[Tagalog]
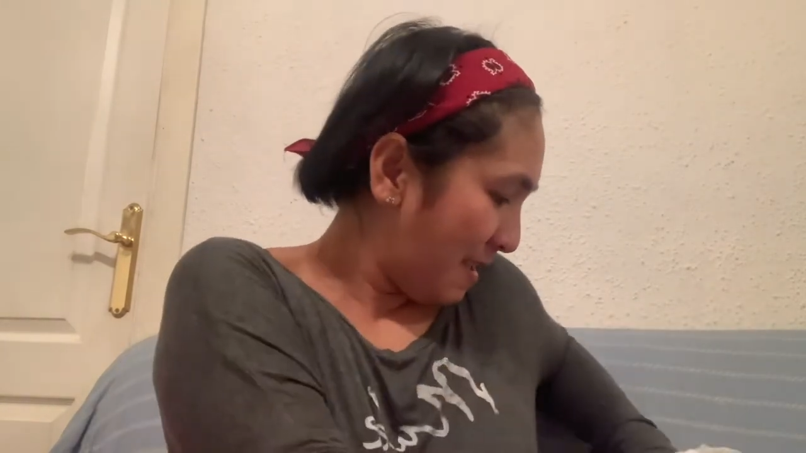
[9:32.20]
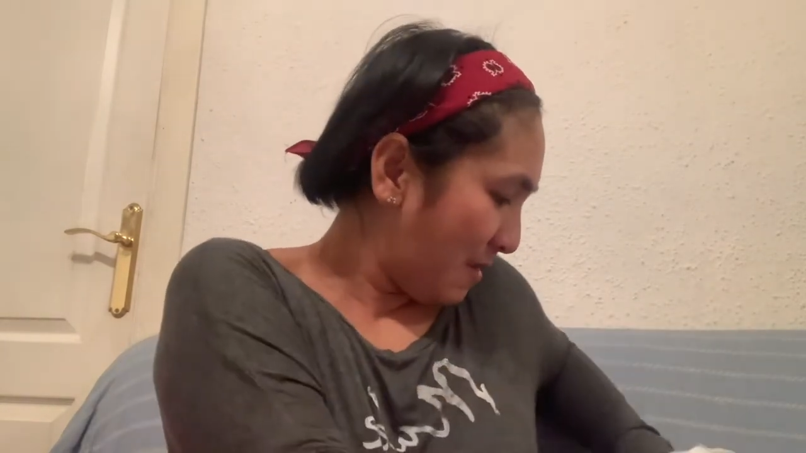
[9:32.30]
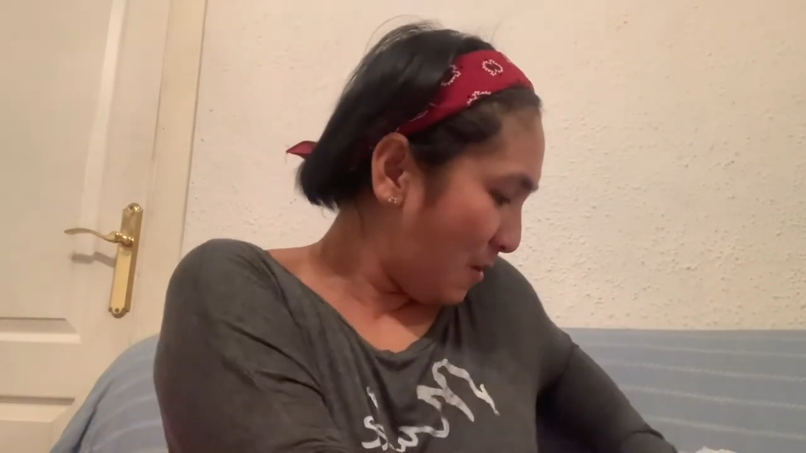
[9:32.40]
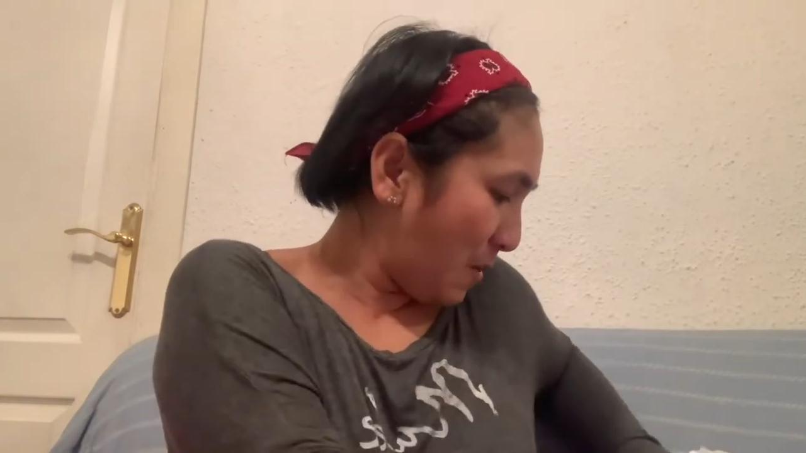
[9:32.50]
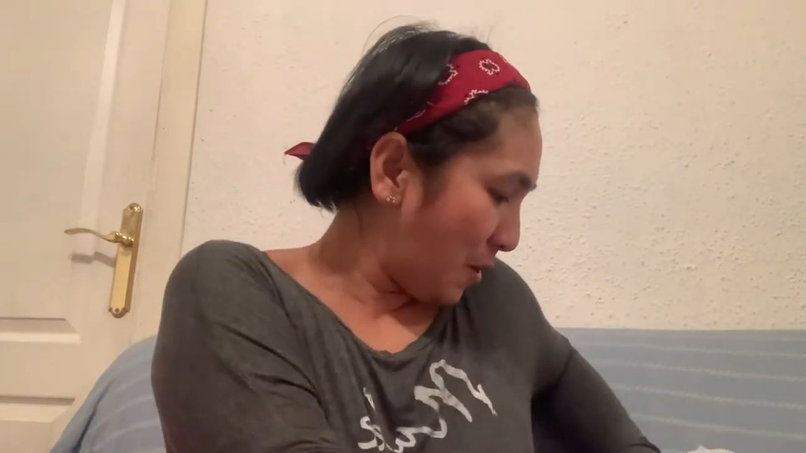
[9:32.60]

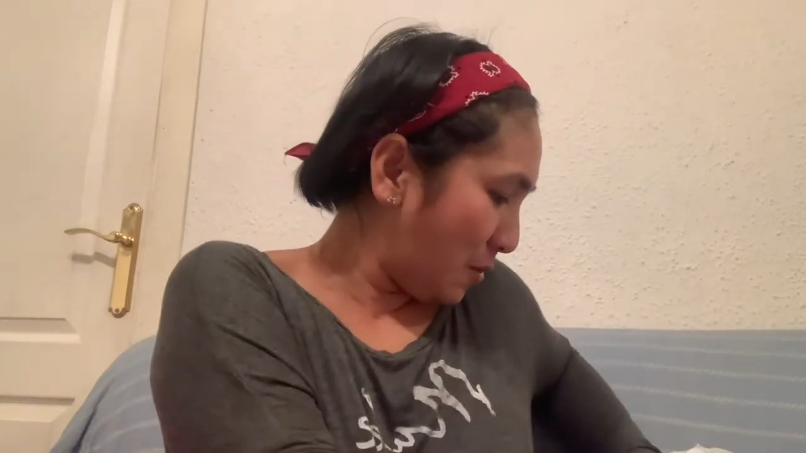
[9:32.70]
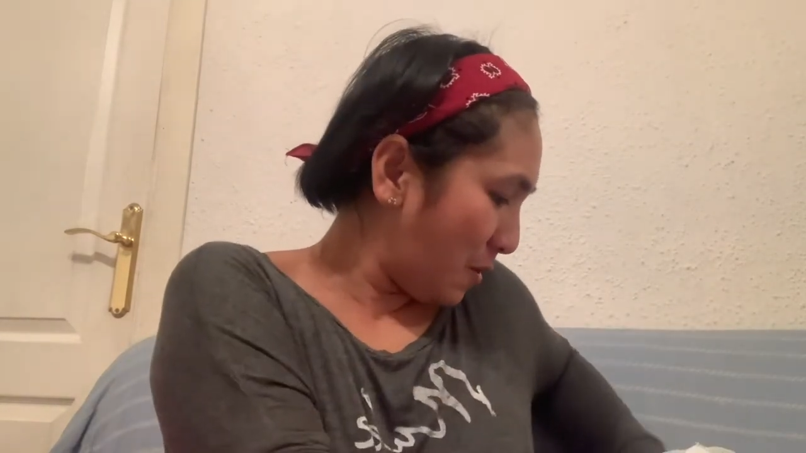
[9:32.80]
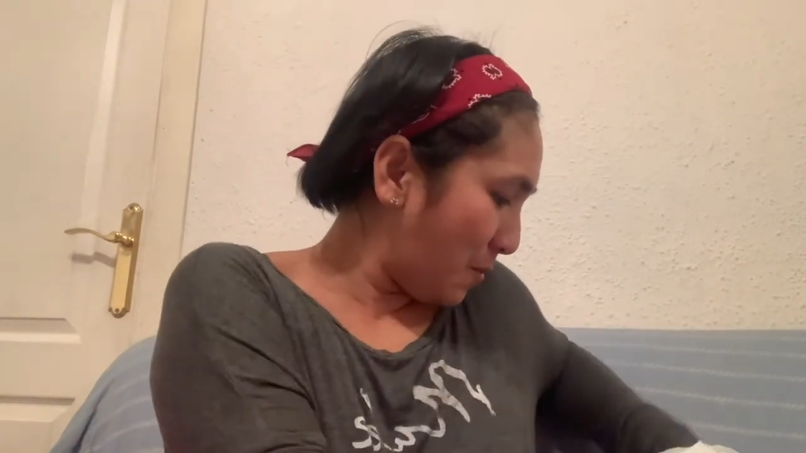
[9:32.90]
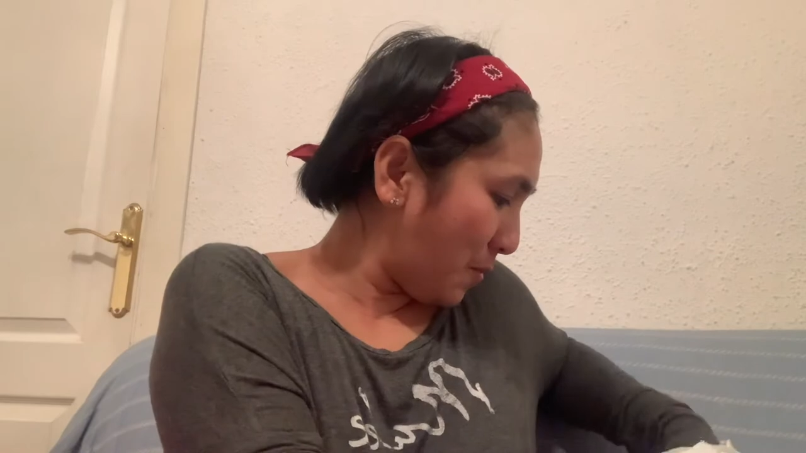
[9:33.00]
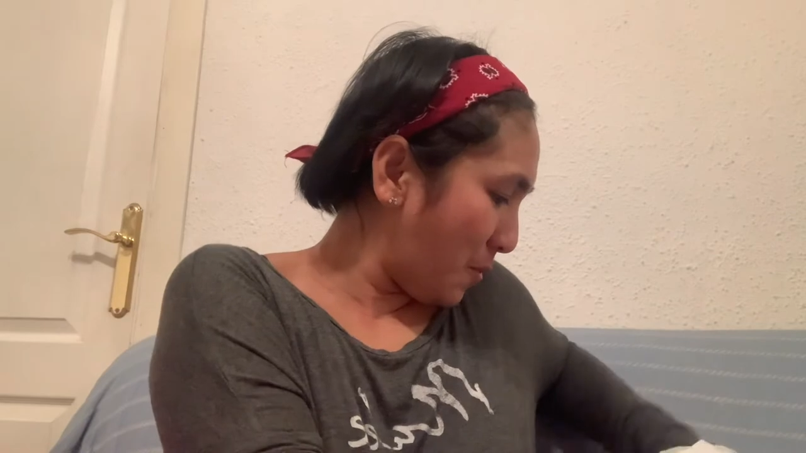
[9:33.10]
So, ito
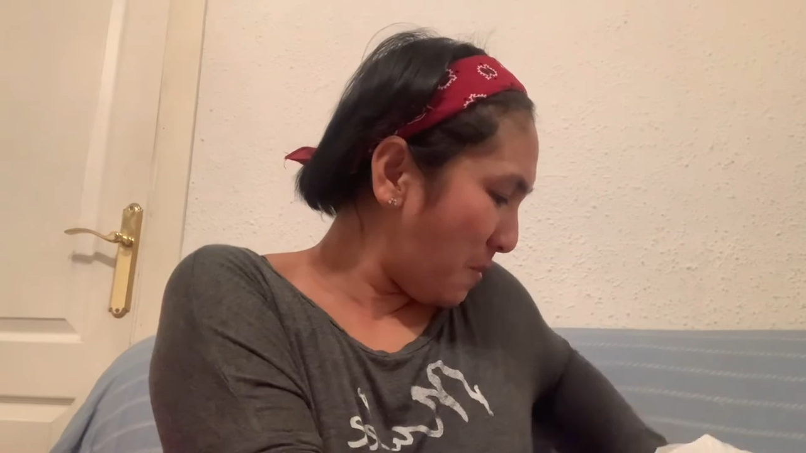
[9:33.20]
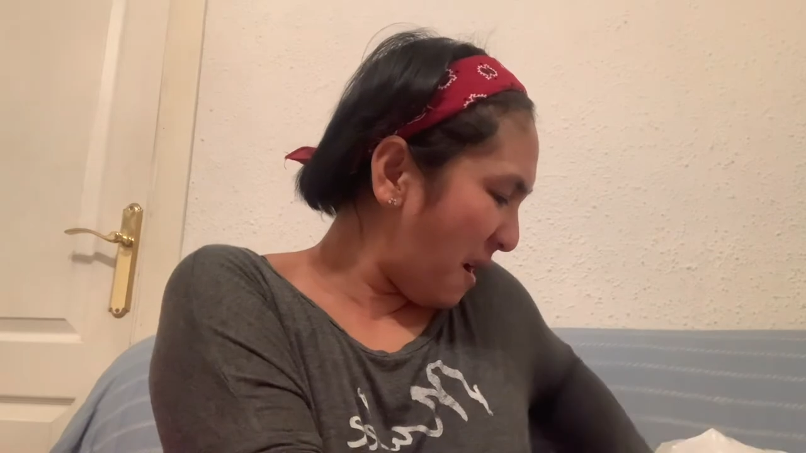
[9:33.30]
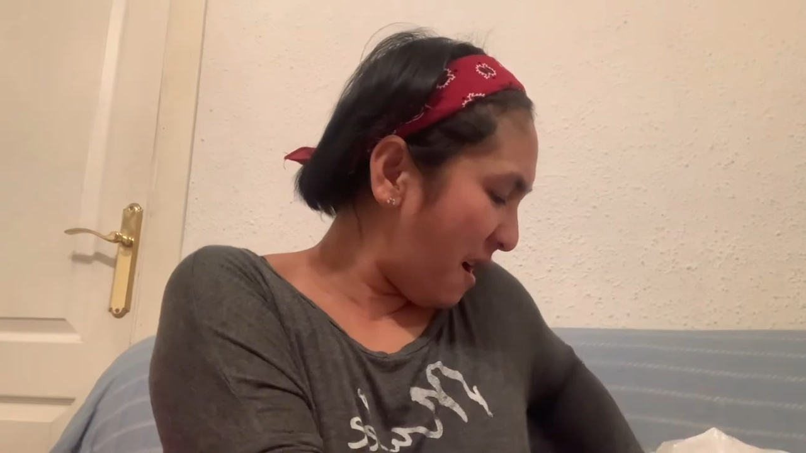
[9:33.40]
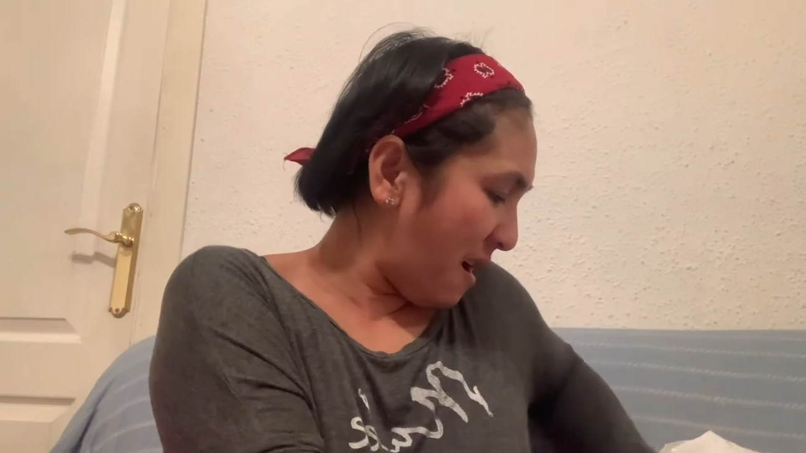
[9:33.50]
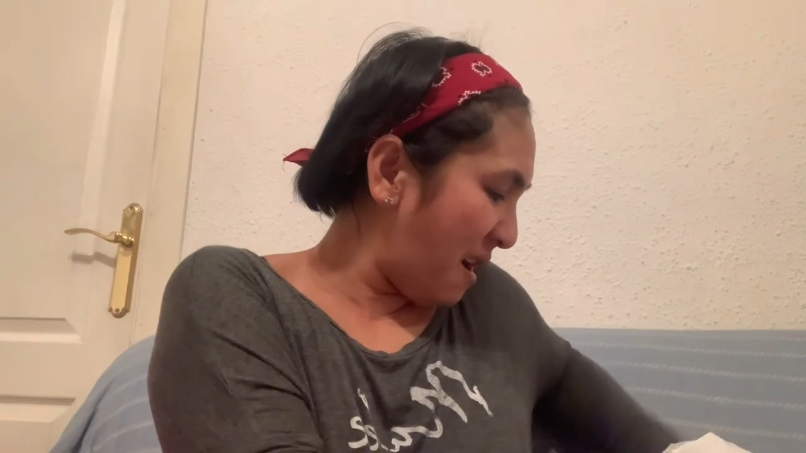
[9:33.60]
na po yung
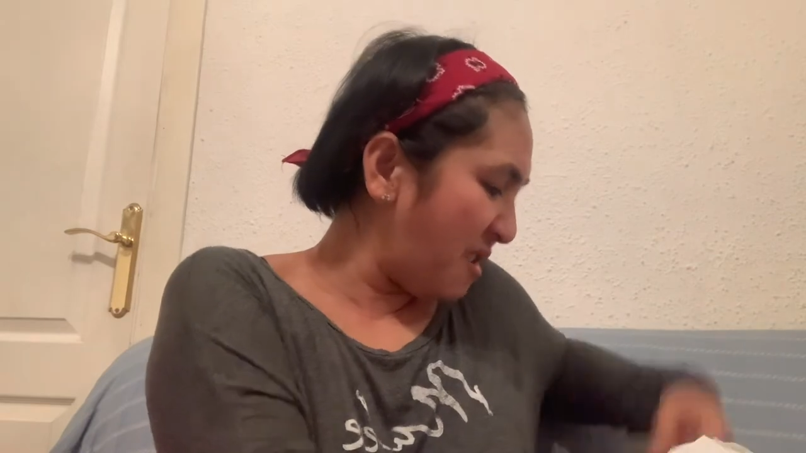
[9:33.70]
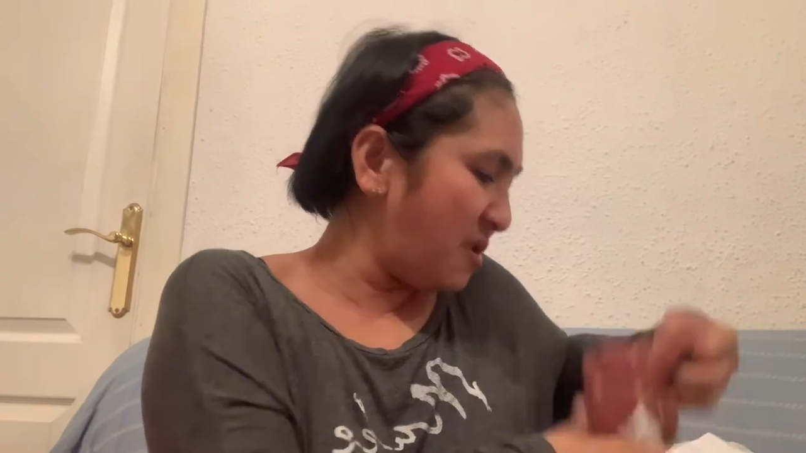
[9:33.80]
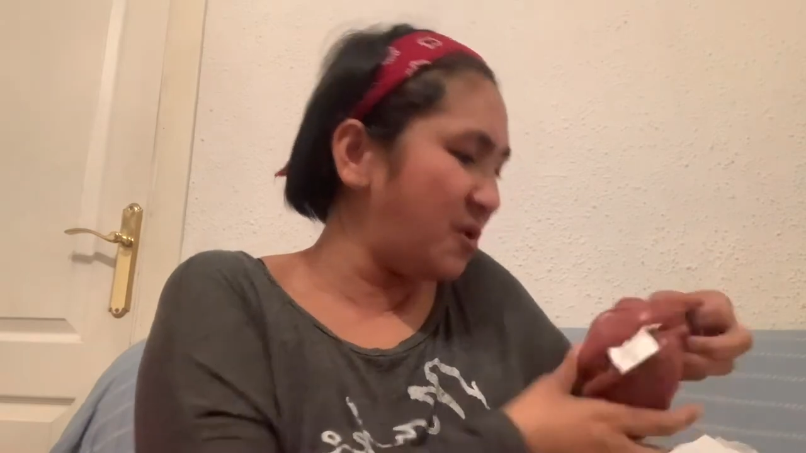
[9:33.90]
mga